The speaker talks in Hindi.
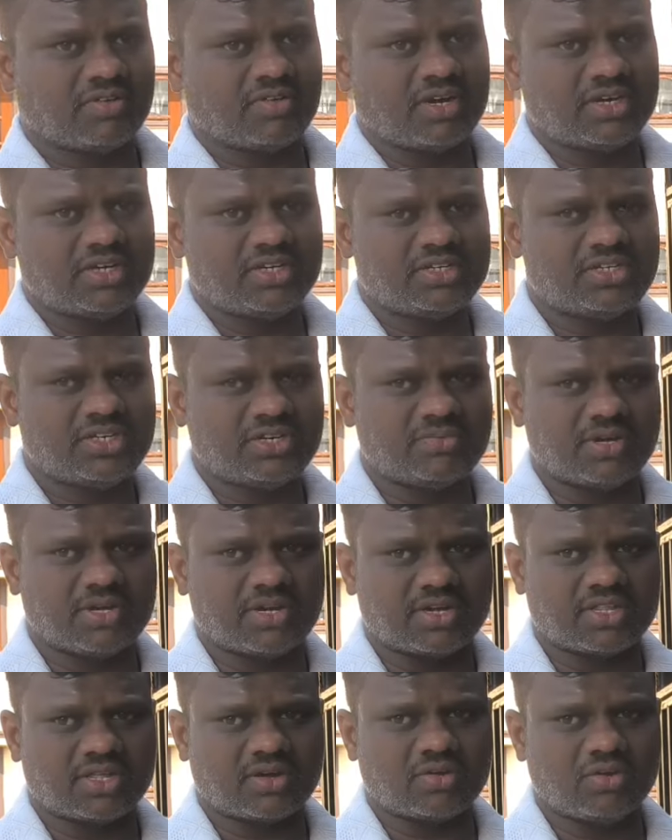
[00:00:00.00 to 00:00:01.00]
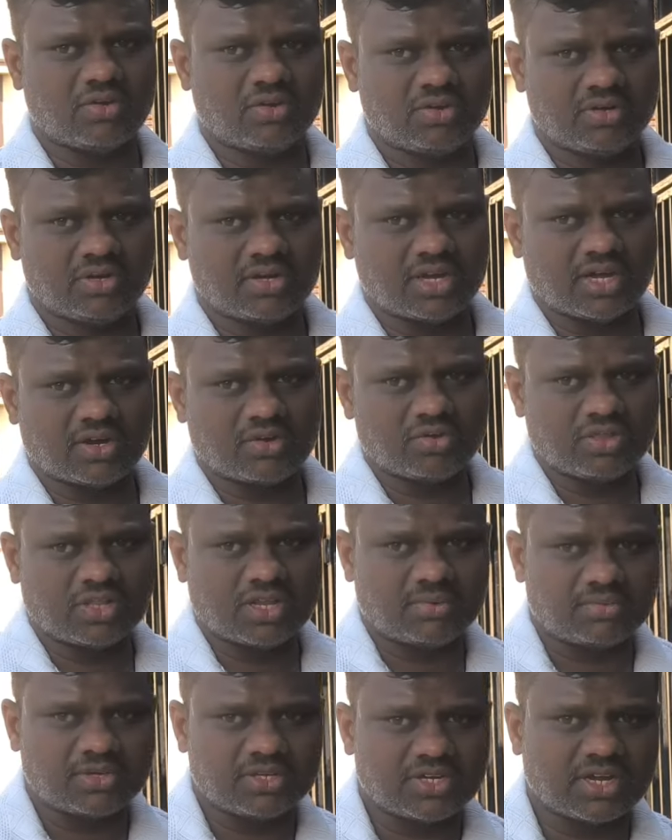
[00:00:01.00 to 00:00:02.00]
जावा डिस्ट्रिक्ट में गिरता हो गारूत
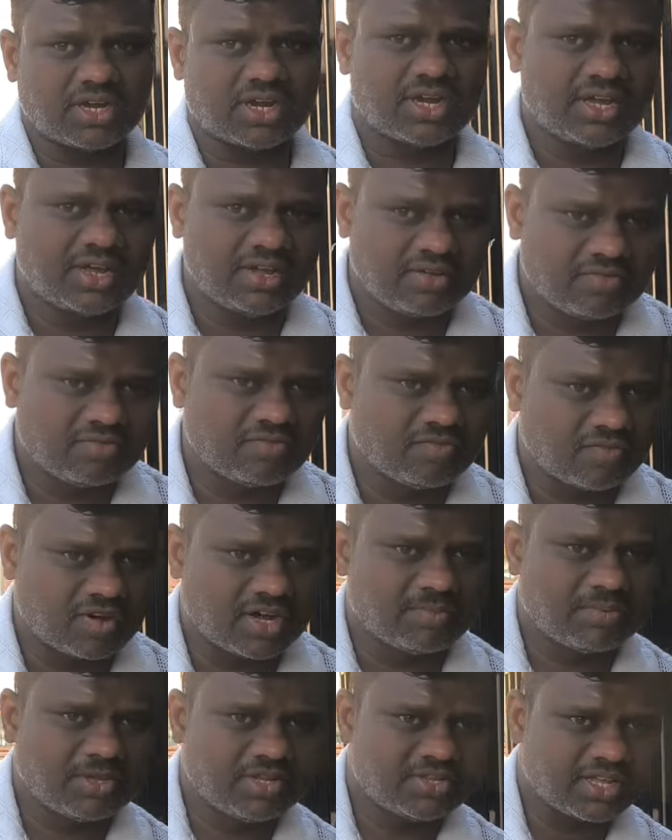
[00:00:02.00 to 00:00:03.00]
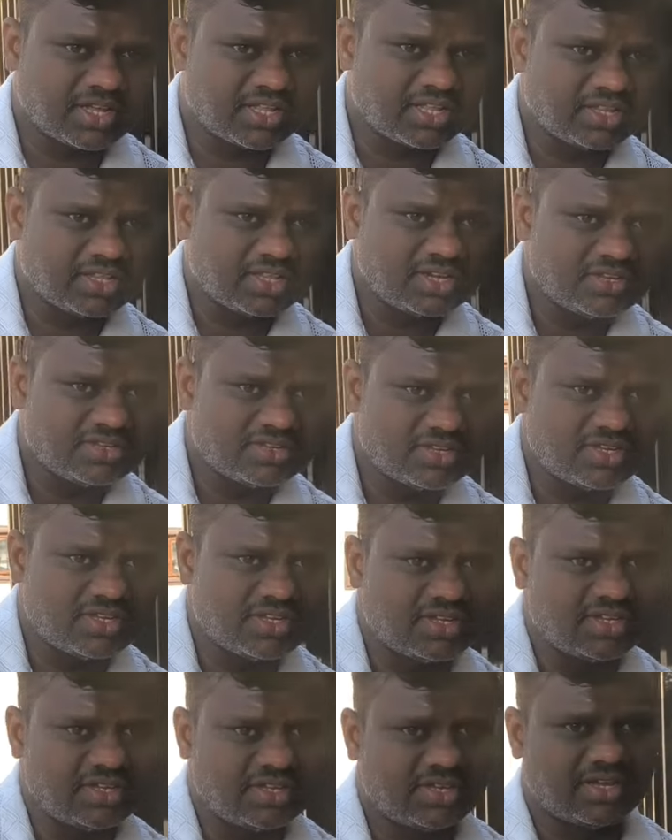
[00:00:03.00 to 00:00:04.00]
नाम की जगह है वहाँ पे ज़्यादातर
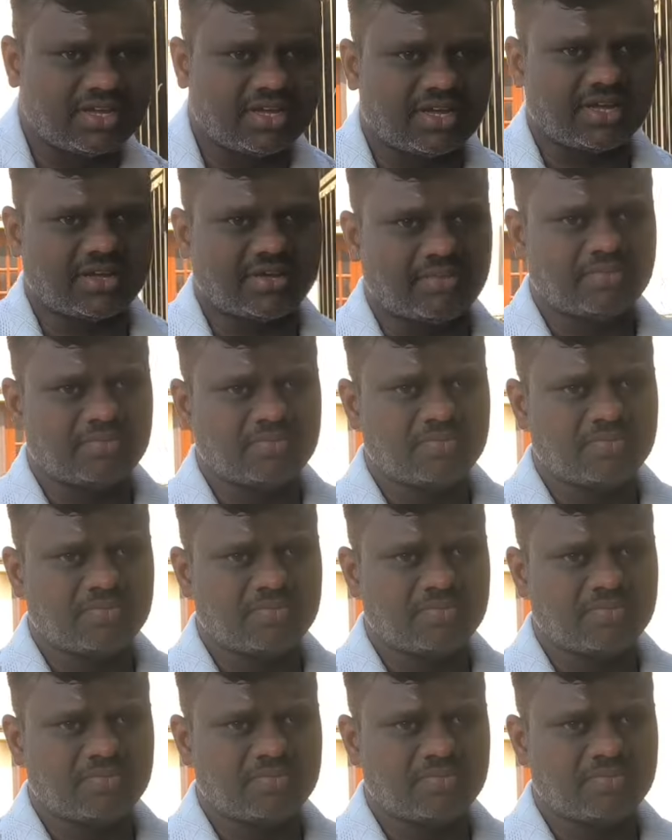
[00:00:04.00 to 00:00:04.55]
इसकी ये है